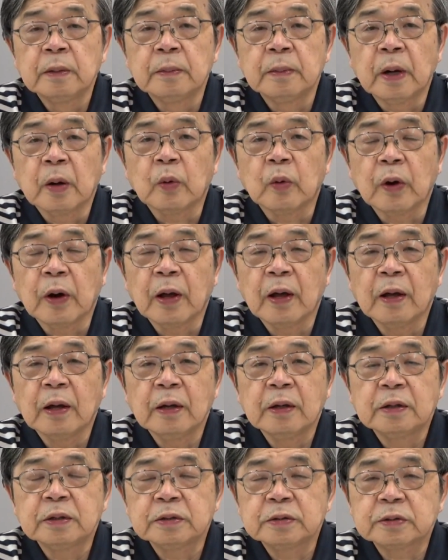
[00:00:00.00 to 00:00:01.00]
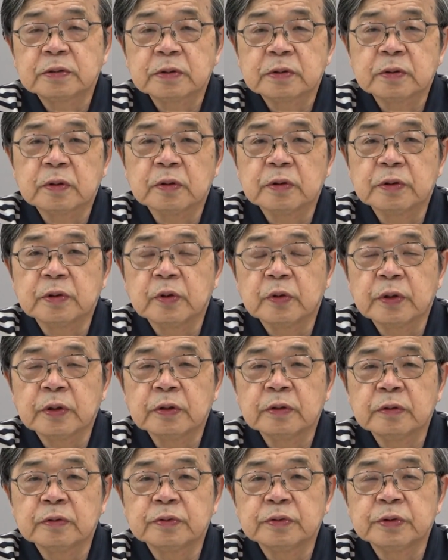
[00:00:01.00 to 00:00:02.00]
まあ、これその表
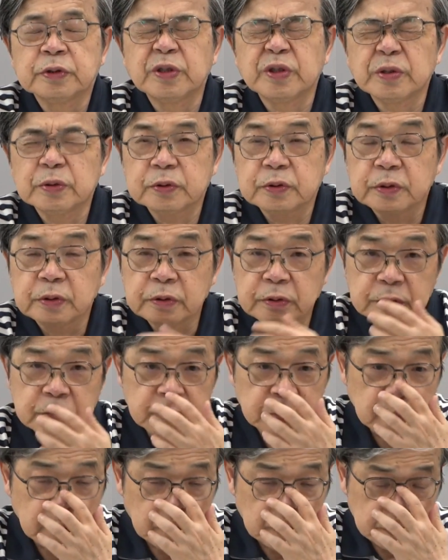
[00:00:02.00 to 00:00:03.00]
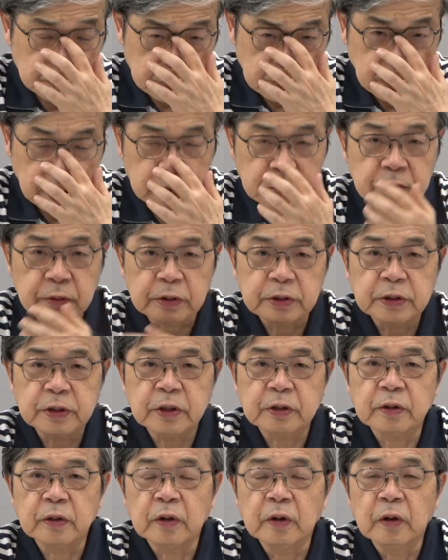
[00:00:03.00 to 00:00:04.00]
現の不自由っていうのを訴えるのいい
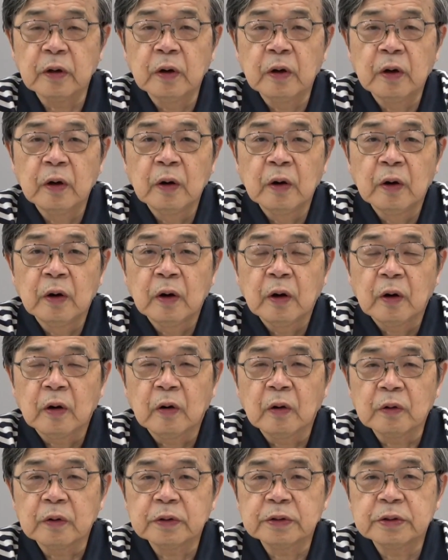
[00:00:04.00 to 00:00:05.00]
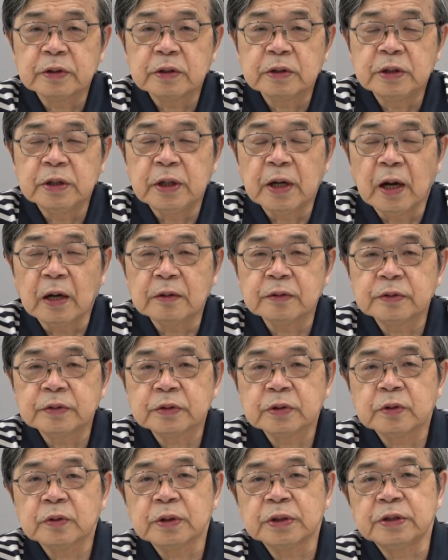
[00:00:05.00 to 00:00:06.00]
けどこの慰安婦
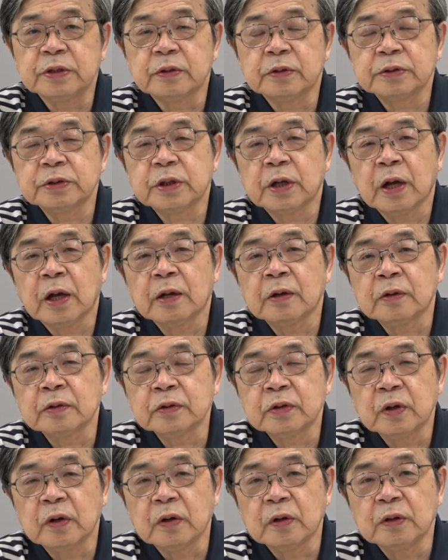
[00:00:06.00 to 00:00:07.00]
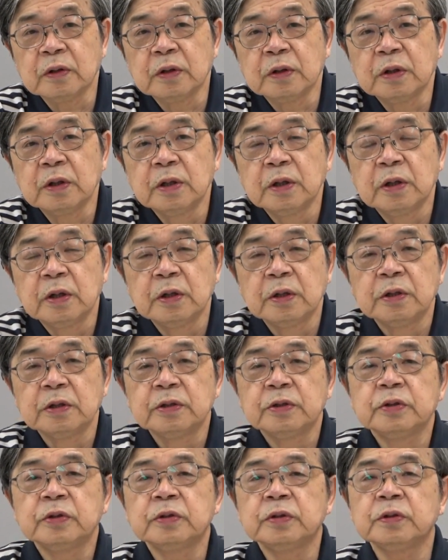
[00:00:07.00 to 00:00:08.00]
像はひどいんじゃないのと
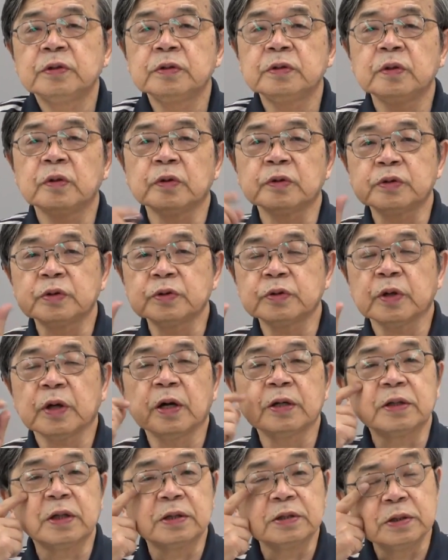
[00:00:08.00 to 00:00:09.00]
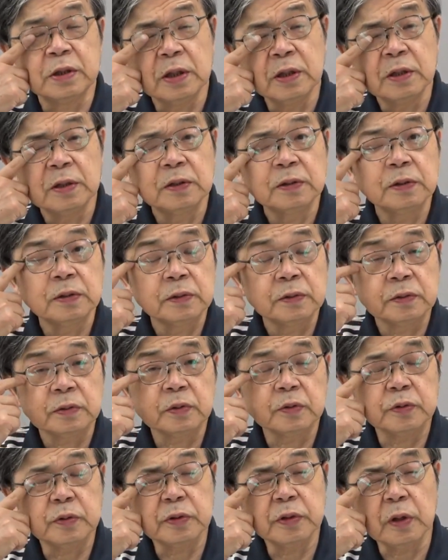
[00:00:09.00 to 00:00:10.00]
いうのをちょっと書いたんですね
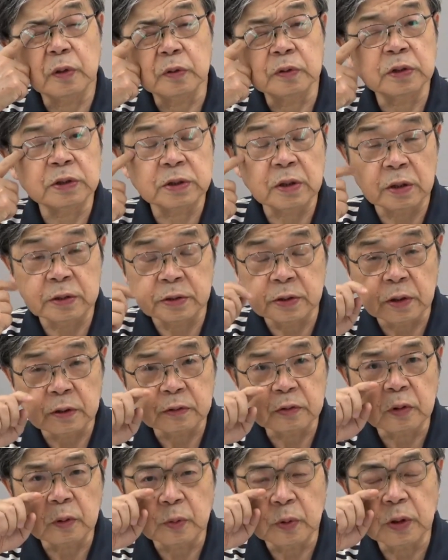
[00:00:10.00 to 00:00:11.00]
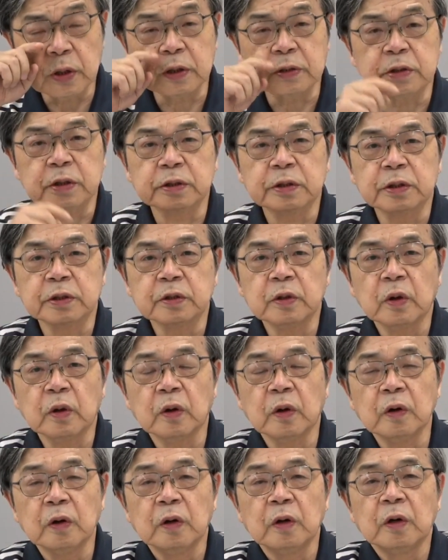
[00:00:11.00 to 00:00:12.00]
その時はこんな騒ぎになると思わなかったんだけ
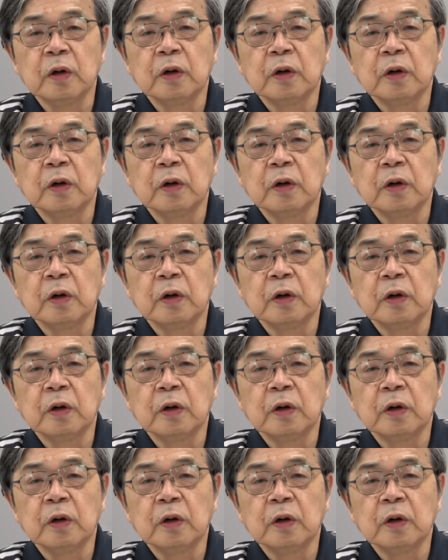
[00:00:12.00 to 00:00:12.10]
ど